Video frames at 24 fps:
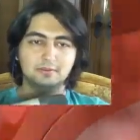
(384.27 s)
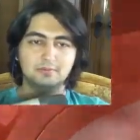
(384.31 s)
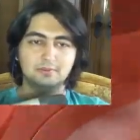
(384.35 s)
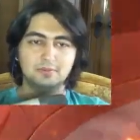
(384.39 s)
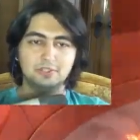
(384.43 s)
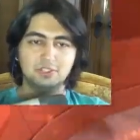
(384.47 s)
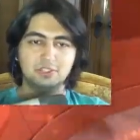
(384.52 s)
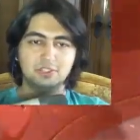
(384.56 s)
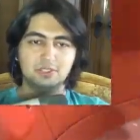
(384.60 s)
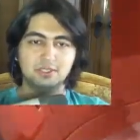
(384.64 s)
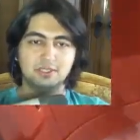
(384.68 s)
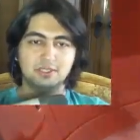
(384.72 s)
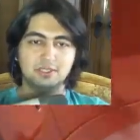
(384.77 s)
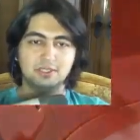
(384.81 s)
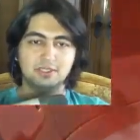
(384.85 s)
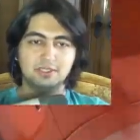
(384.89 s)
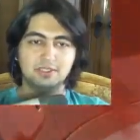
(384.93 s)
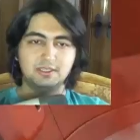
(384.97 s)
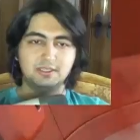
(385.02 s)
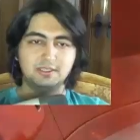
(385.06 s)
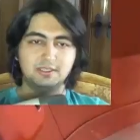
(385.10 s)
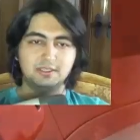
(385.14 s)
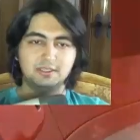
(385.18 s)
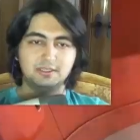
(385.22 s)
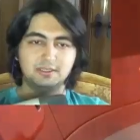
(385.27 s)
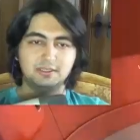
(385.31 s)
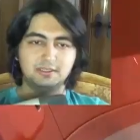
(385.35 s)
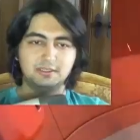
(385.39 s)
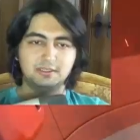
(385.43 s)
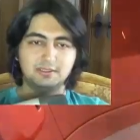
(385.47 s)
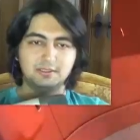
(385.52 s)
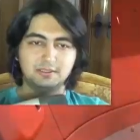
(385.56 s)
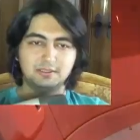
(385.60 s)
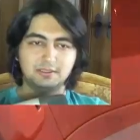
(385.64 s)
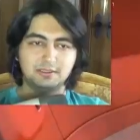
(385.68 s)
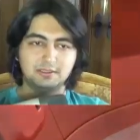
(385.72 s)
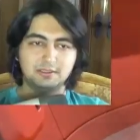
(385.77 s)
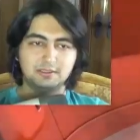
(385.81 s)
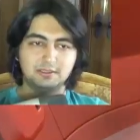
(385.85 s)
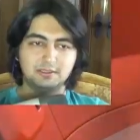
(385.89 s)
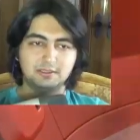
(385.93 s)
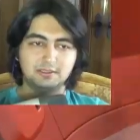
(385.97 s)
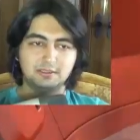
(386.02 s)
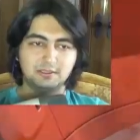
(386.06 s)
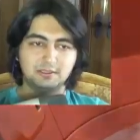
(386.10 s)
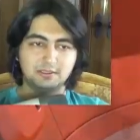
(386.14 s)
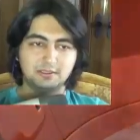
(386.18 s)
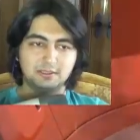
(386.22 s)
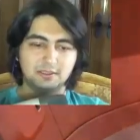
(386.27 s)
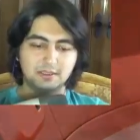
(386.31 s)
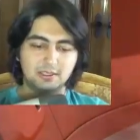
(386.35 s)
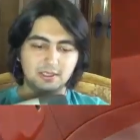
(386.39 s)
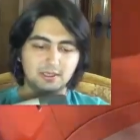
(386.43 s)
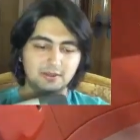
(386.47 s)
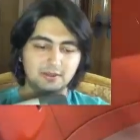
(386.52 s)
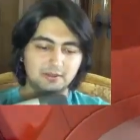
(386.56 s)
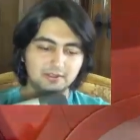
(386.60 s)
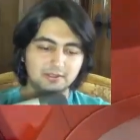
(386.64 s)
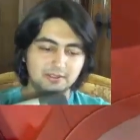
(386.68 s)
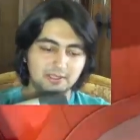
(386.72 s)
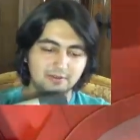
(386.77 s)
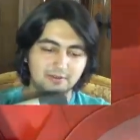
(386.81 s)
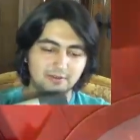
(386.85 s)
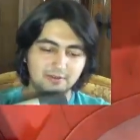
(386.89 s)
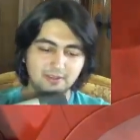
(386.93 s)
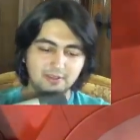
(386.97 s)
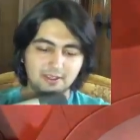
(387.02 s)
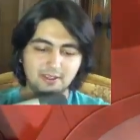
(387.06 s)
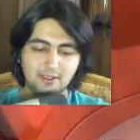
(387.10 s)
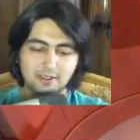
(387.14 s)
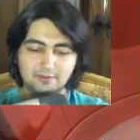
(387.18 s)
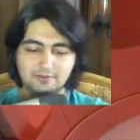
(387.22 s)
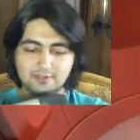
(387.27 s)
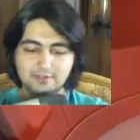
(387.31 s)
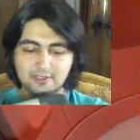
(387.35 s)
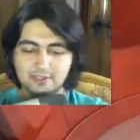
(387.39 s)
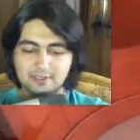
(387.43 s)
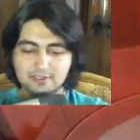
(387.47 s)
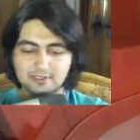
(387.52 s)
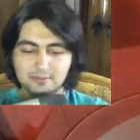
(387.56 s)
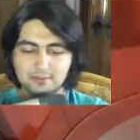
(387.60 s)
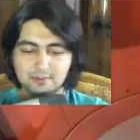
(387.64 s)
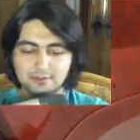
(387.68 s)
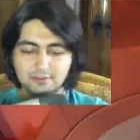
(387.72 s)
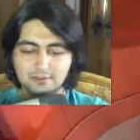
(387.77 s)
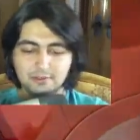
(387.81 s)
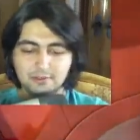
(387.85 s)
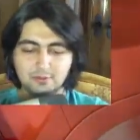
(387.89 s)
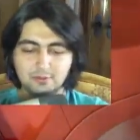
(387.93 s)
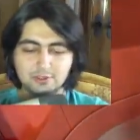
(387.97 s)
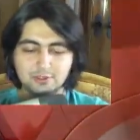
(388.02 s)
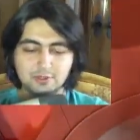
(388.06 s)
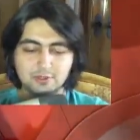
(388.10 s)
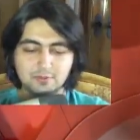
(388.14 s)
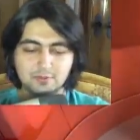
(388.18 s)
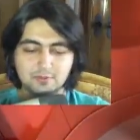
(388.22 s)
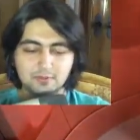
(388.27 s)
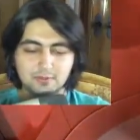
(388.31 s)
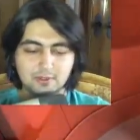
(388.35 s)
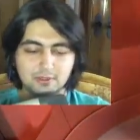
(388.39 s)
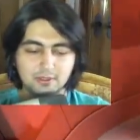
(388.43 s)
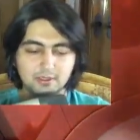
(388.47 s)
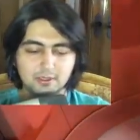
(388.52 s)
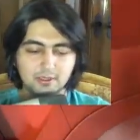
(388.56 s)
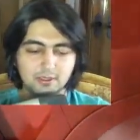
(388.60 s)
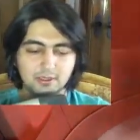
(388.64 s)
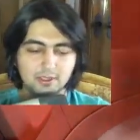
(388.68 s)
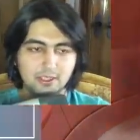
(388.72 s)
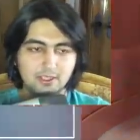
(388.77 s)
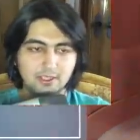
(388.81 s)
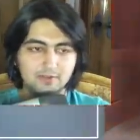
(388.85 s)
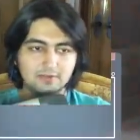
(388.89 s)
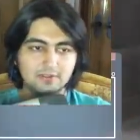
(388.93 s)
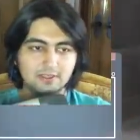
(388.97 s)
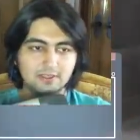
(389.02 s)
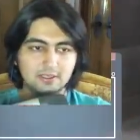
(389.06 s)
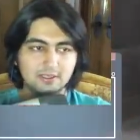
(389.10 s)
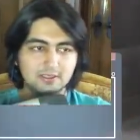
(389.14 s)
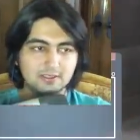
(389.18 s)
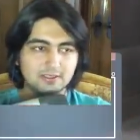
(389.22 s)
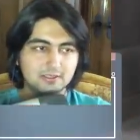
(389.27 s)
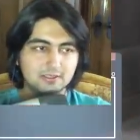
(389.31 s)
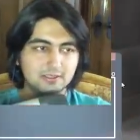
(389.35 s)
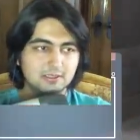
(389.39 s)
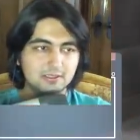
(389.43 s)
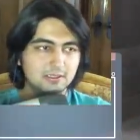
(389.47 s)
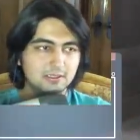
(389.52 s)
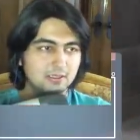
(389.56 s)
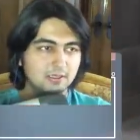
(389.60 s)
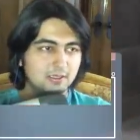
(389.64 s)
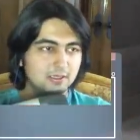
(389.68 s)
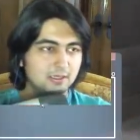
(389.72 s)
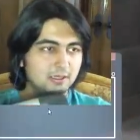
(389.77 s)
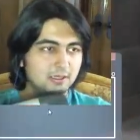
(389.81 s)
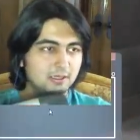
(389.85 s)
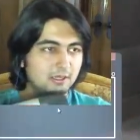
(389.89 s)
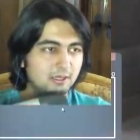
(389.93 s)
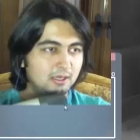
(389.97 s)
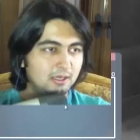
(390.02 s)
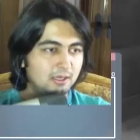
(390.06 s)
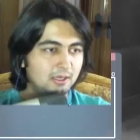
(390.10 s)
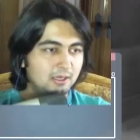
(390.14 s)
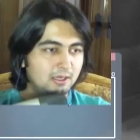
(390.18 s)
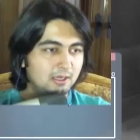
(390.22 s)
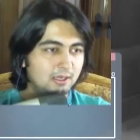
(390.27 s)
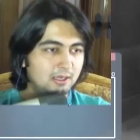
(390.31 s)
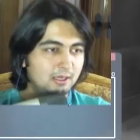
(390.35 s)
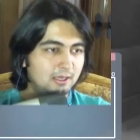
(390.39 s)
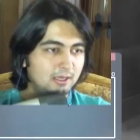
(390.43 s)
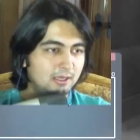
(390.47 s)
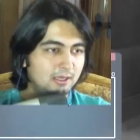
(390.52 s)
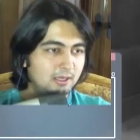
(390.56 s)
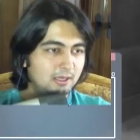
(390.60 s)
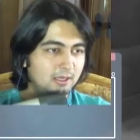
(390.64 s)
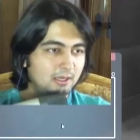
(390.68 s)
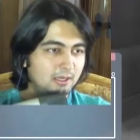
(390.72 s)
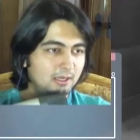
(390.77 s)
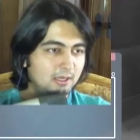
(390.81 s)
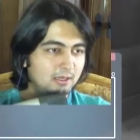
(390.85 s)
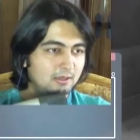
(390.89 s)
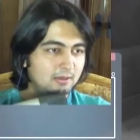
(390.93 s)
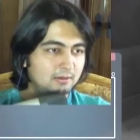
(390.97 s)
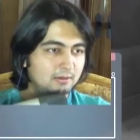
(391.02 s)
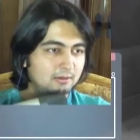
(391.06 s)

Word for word: Piş Ali. Evet F F8'e basıyorum hocam. F8. Ee,